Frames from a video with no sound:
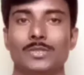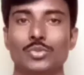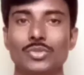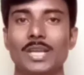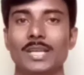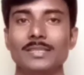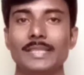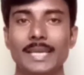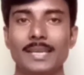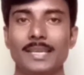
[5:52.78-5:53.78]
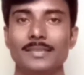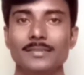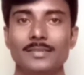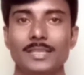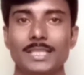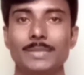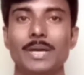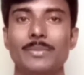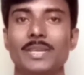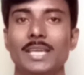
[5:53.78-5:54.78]
সুতরাং দেখলেন
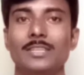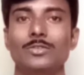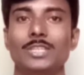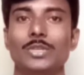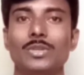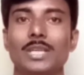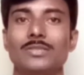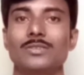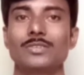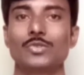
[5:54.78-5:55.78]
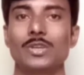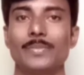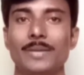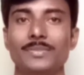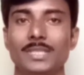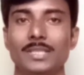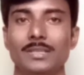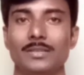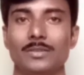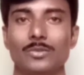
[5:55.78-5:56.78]
কিভাবে এই ত্রিকোণাসন যোগব্যায়ামটি
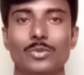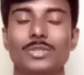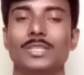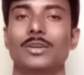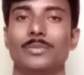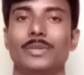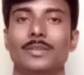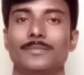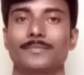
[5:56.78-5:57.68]
করতে হবে